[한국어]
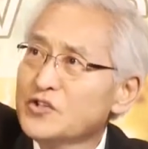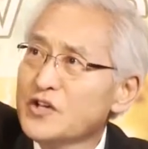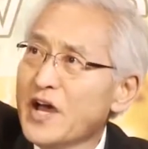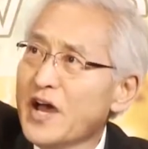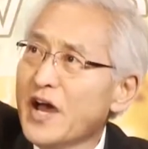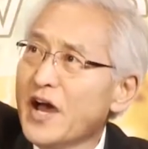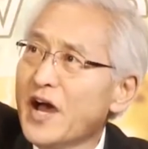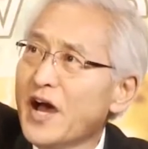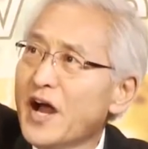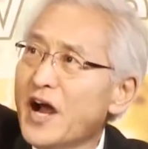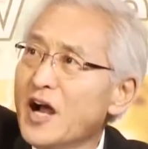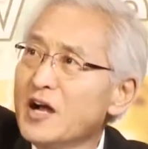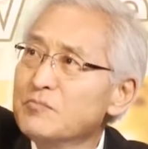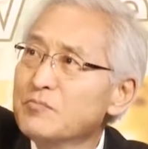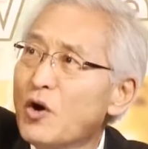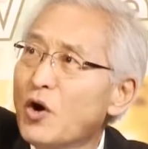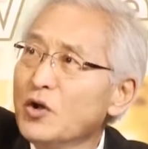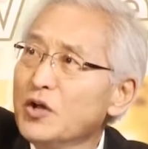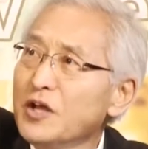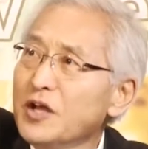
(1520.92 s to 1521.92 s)
제일
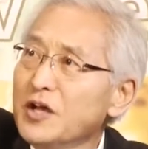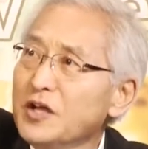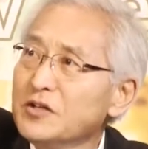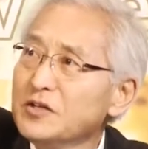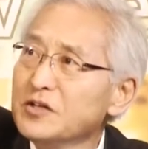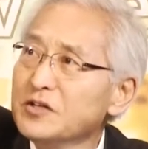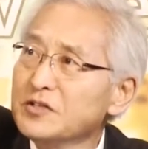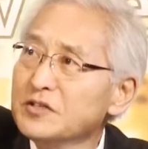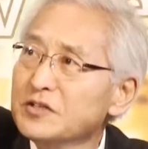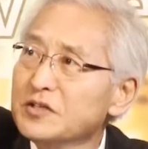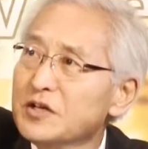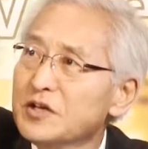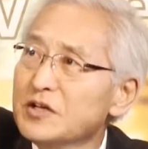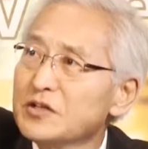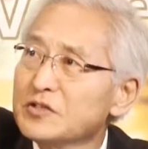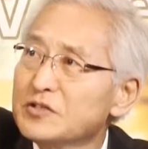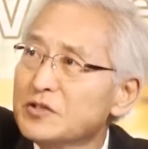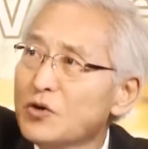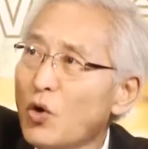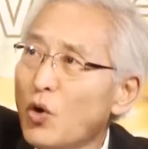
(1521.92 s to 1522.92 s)
멀리 있는
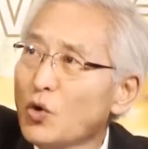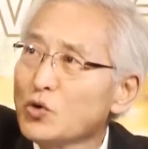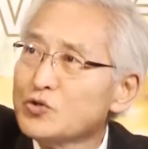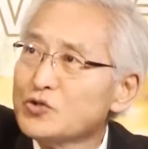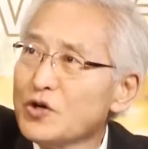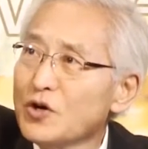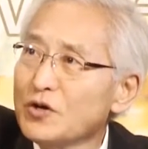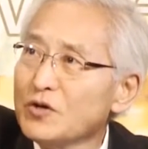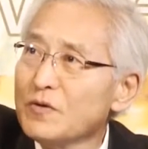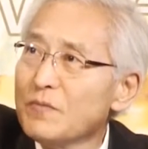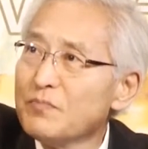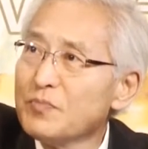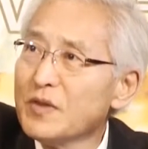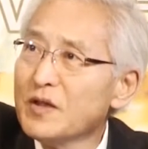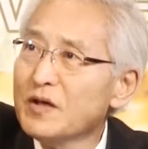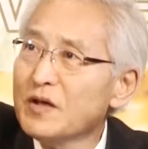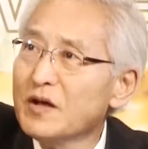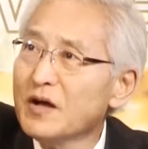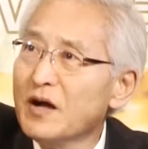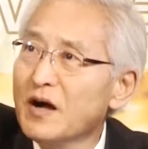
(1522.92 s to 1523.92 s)
그 혹성,
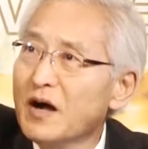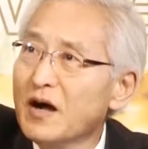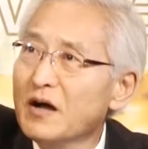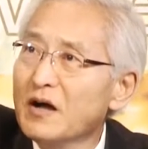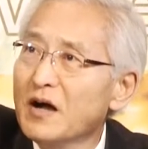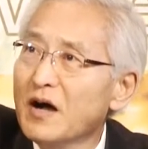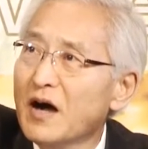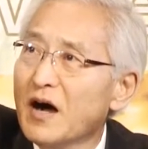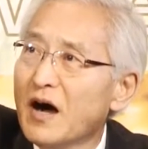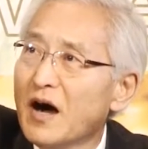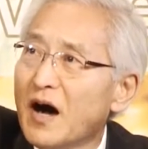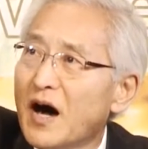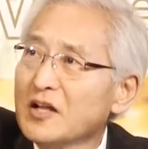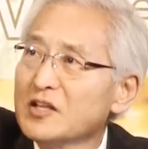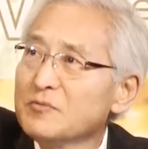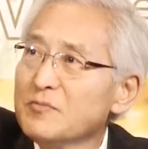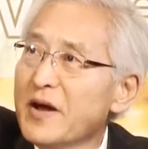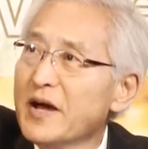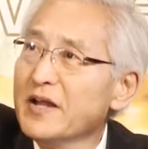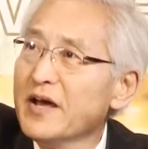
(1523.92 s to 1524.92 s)

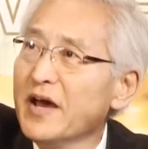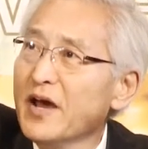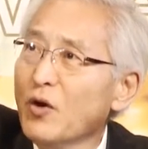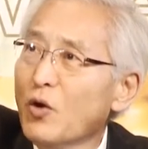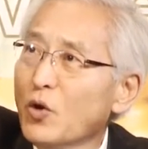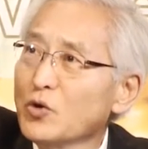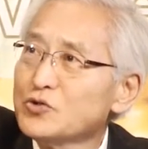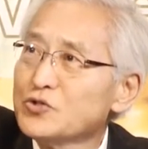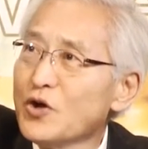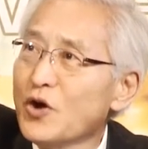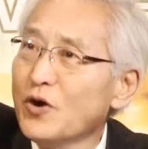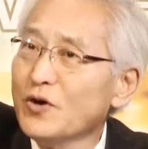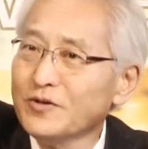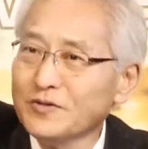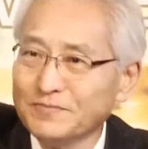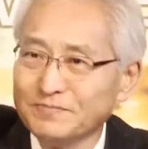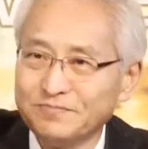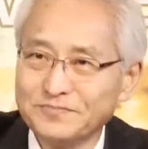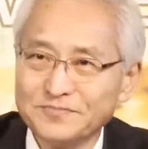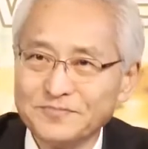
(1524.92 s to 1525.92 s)
아드멜의
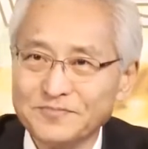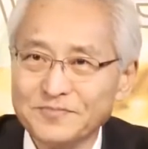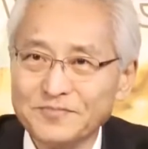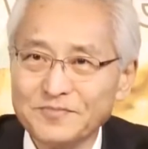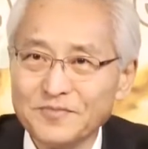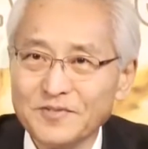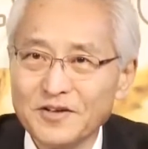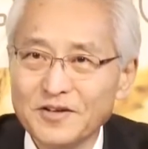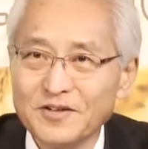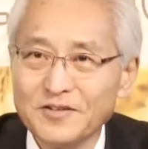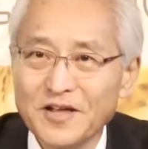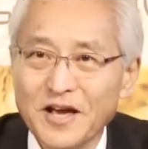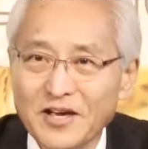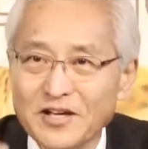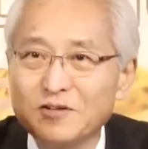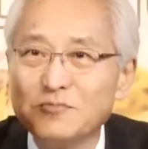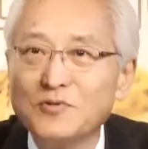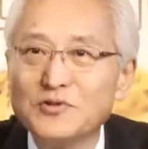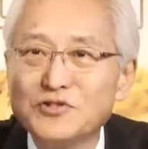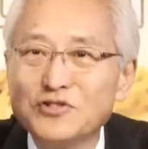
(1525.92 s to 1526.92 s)
혹성, 내
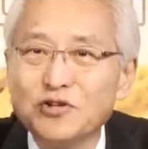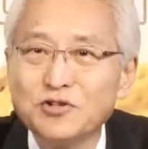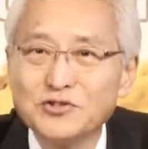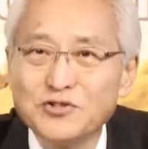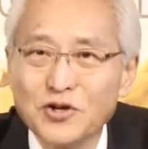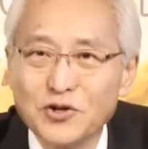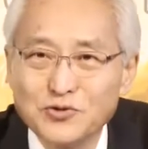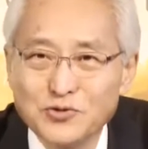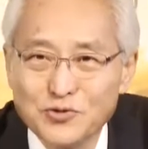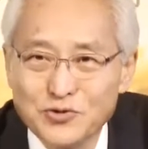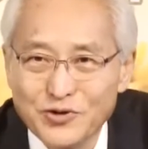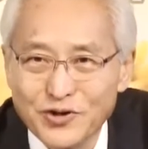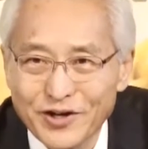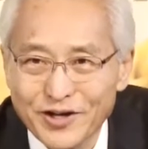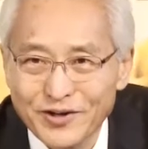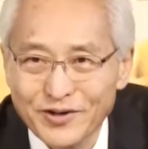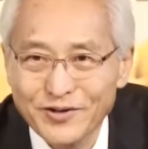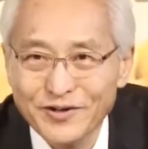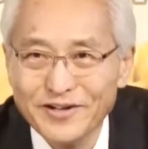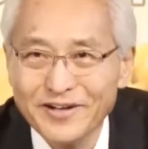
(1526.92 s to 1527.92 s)
이름을 지어주는
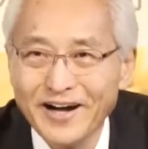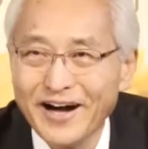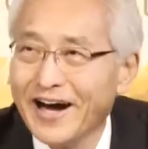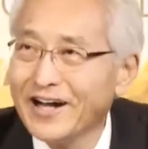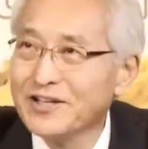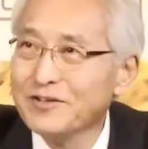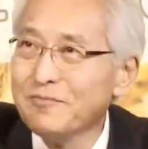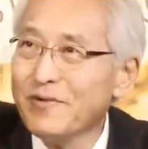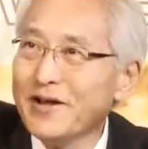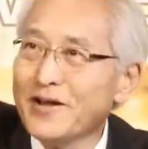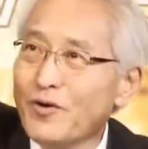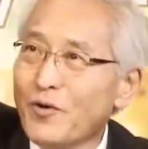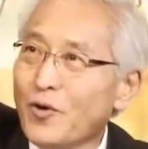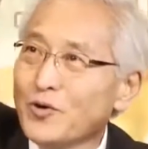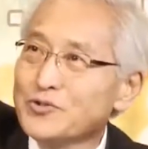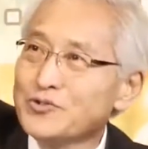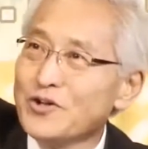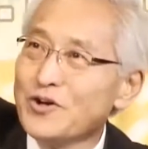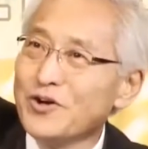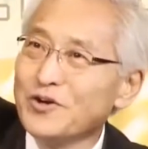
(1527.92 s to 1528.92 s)
거예요. 아드멜의
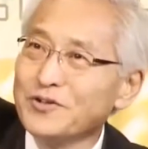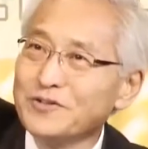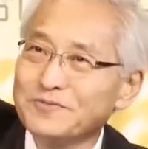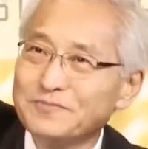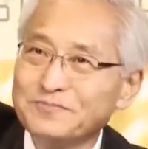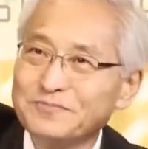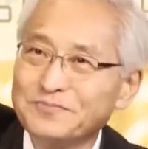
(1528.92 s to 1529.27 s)
혹성.